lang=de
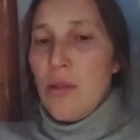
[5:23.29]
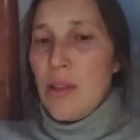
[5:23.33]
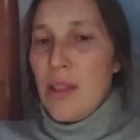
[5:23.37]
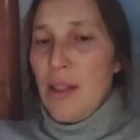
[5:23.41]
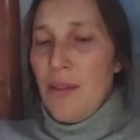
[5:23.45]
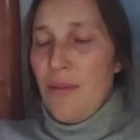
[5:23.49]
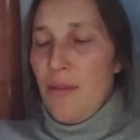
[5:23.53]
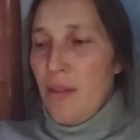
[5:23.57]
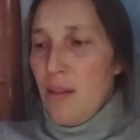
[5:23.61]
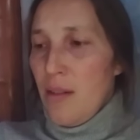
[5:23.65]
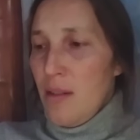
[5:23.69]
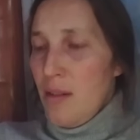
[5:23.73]
Der
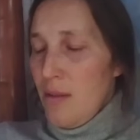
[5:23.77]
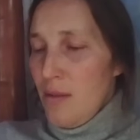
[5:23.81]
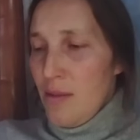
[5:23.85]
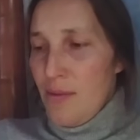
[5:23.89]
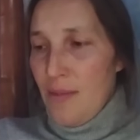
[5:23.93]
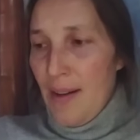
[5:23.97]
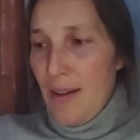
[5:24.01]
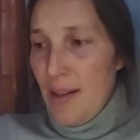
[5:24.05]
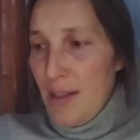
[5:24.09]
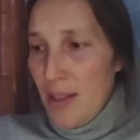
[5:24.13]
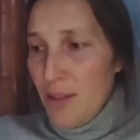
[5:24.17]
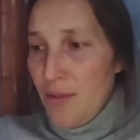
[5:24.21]

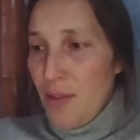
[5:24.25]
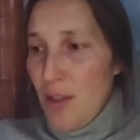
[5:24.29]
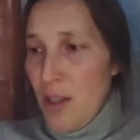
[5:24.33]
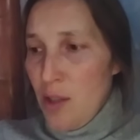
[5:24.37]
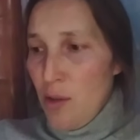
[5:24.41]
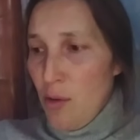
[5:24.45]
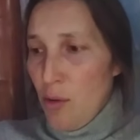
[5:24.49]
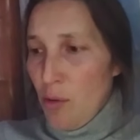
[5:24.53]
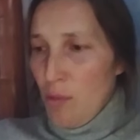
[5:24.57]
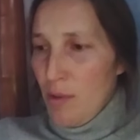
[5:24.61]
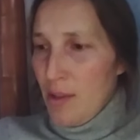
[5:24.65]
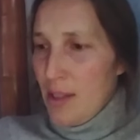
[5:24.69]
Verein
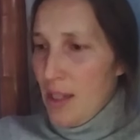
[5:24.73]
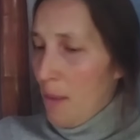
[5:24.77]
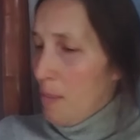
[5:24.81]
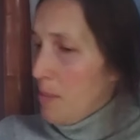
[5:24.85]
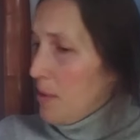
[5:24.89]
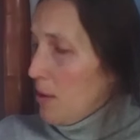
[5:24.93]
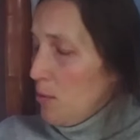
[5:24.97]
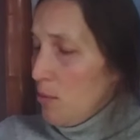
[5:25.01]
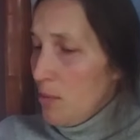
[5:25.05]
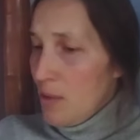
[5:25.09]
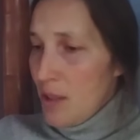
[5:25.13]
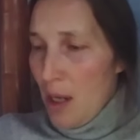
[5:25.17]
versucht uns
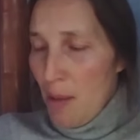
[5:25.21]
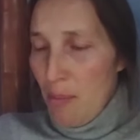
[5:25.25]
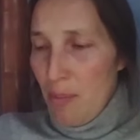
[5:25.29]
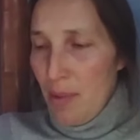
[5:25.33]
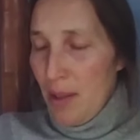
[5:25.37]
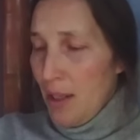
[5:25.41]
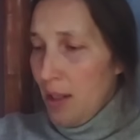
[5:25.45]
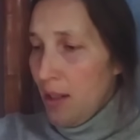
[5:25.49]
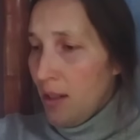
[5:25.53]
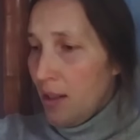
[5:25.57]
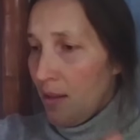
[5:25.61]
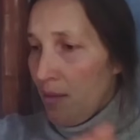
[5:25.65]
absolut zu
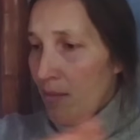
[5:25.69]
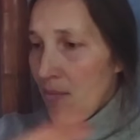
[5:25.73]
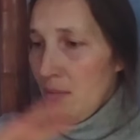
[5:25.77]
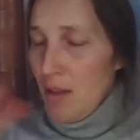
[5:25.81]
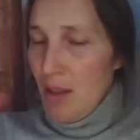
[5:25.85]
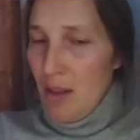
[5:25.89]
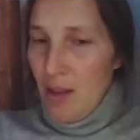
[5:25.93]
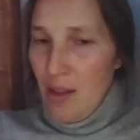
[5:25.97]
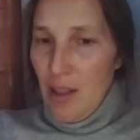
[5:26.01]
ablenken